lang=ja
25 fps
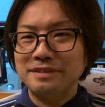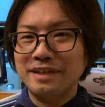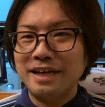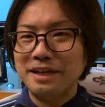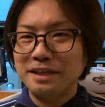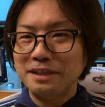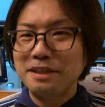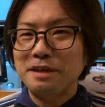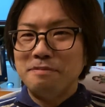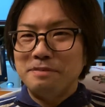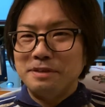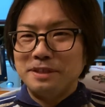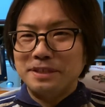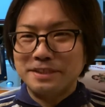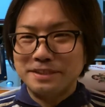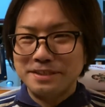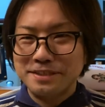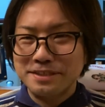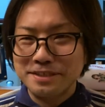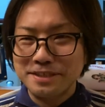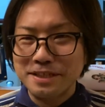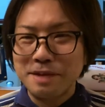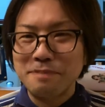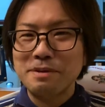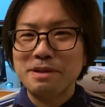改めて
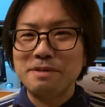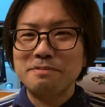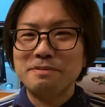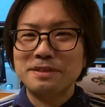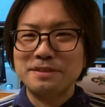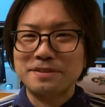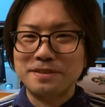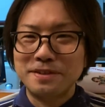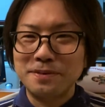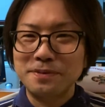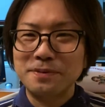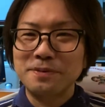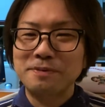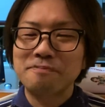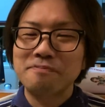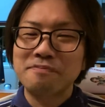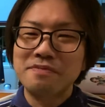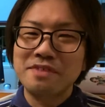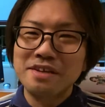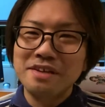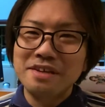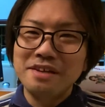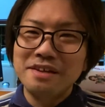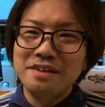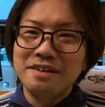喋りますけど、
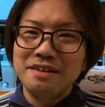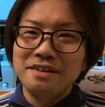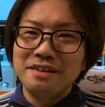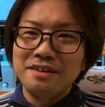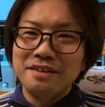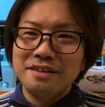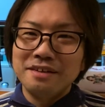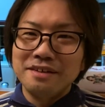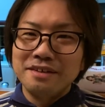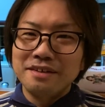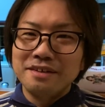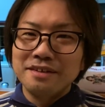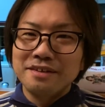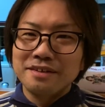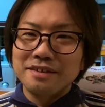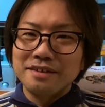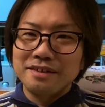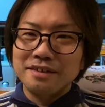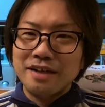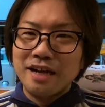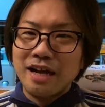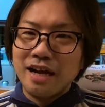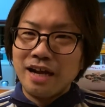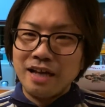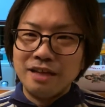
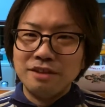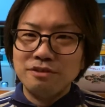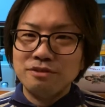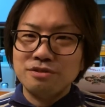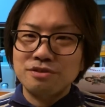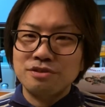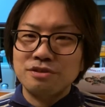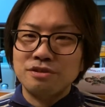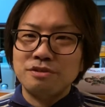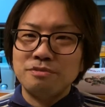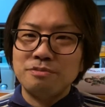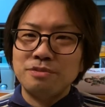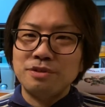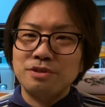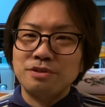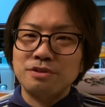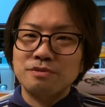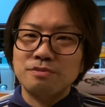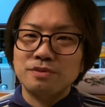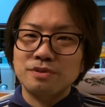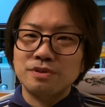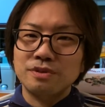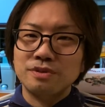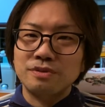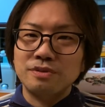彼女の魅力
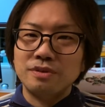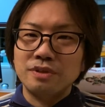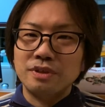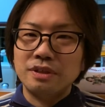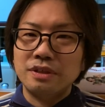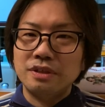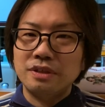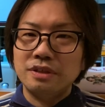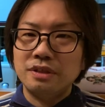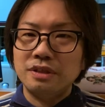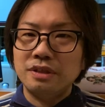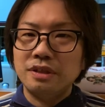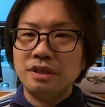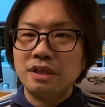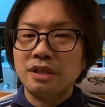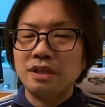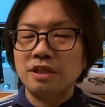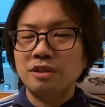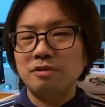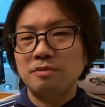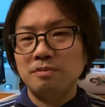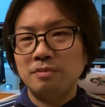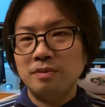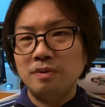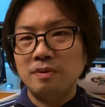もすごい。だけ
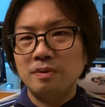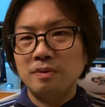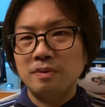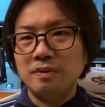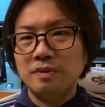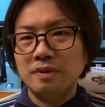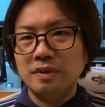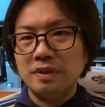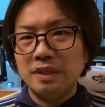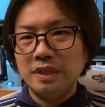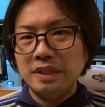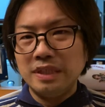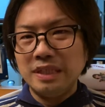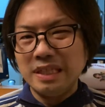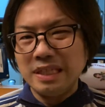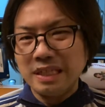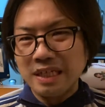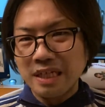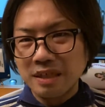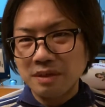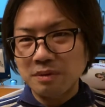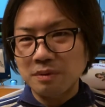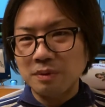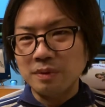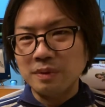ども、
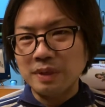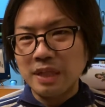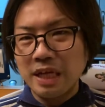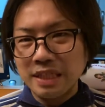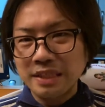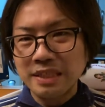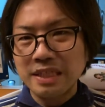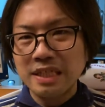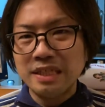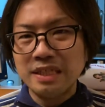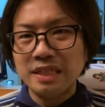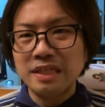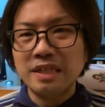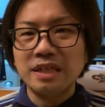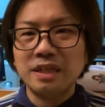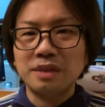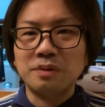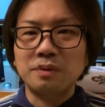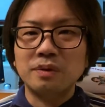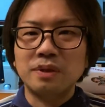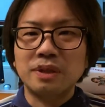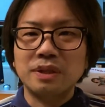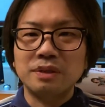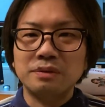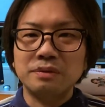リカ子、なぜリカ
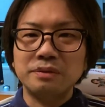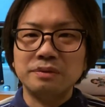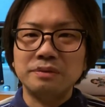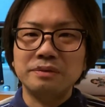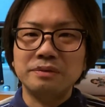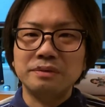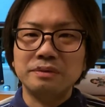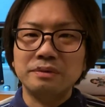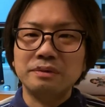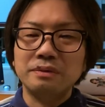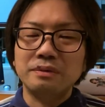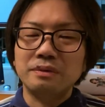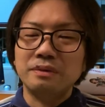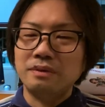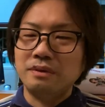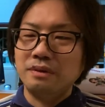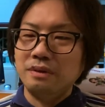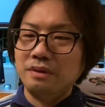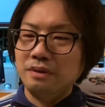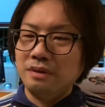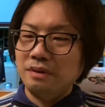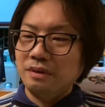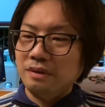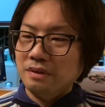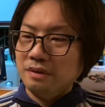子かというと、
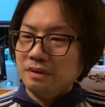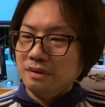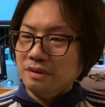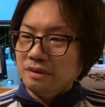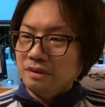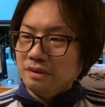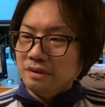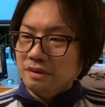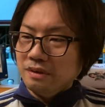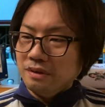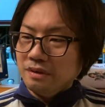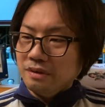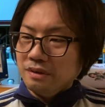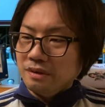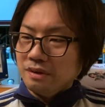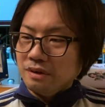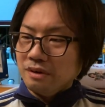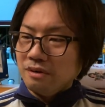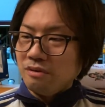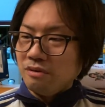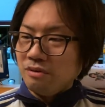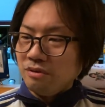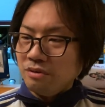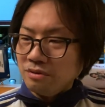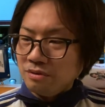
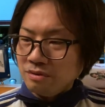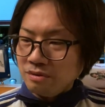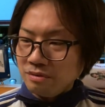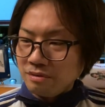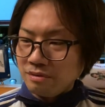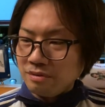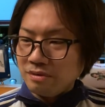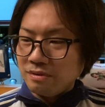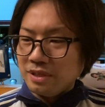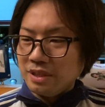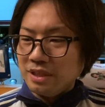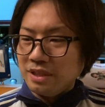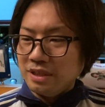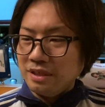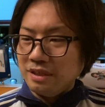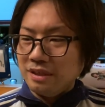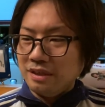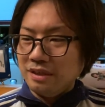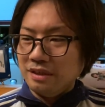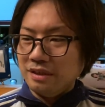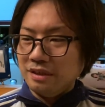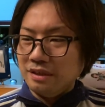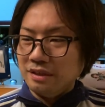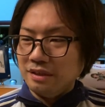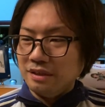この子は
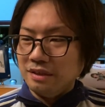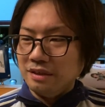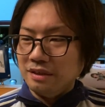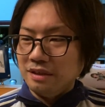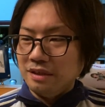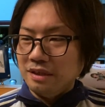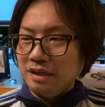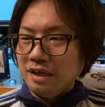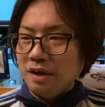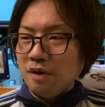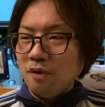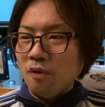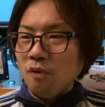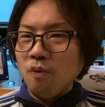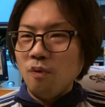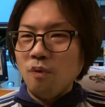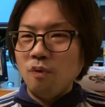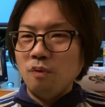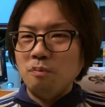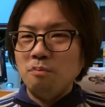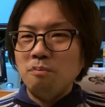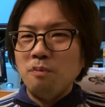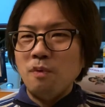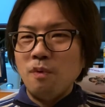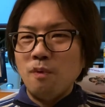ね、お、
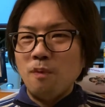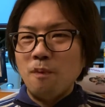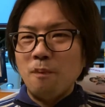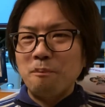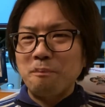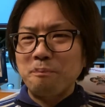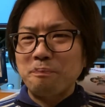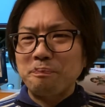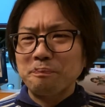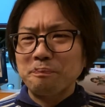もう、